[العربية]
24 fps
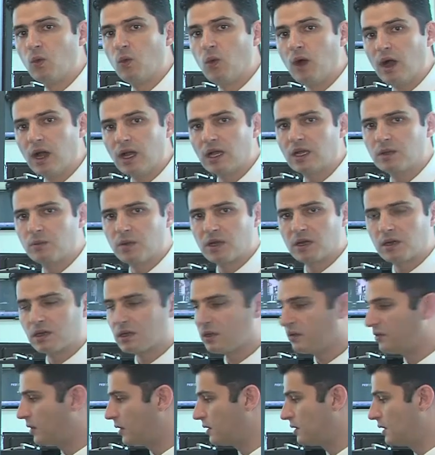واكبر
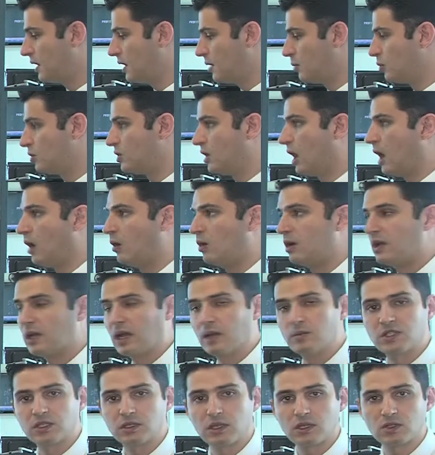انخفاض منذ حوالي
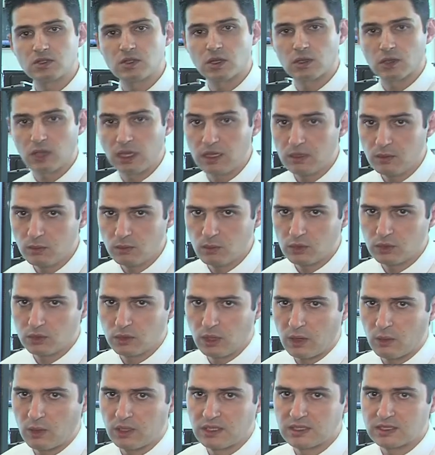خمسه اشهر اي منذ
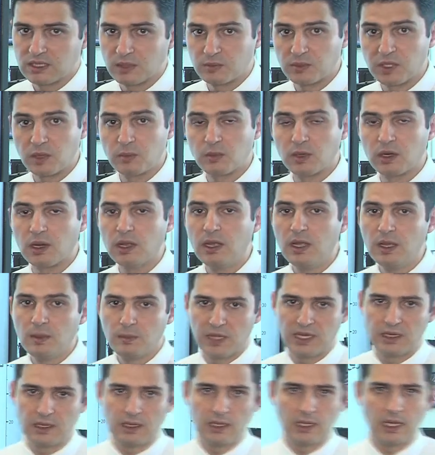حوالي سبتمبر
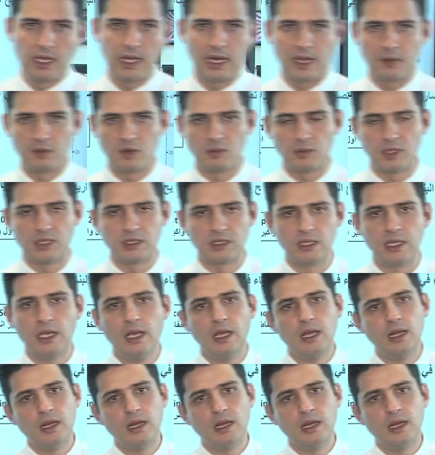من العام الماضي.